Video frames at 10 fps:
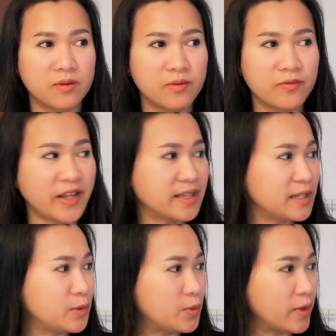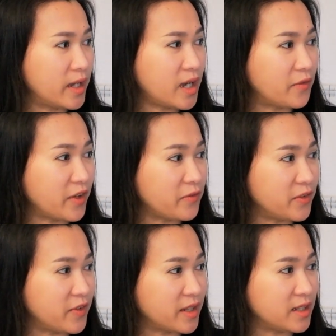22
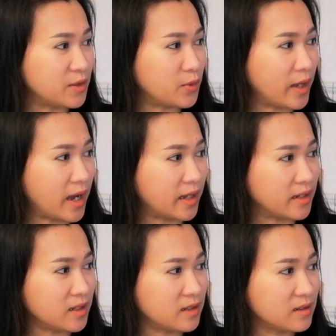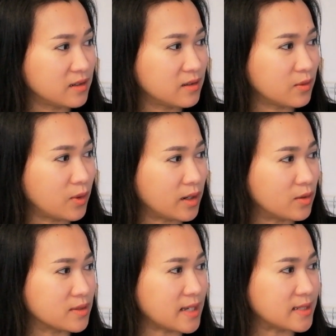avevi 22 anni
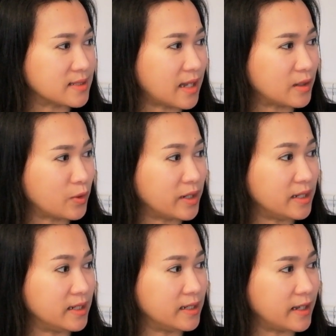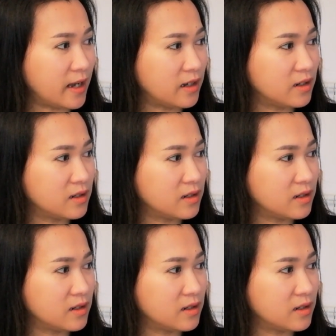quando s e i stato in India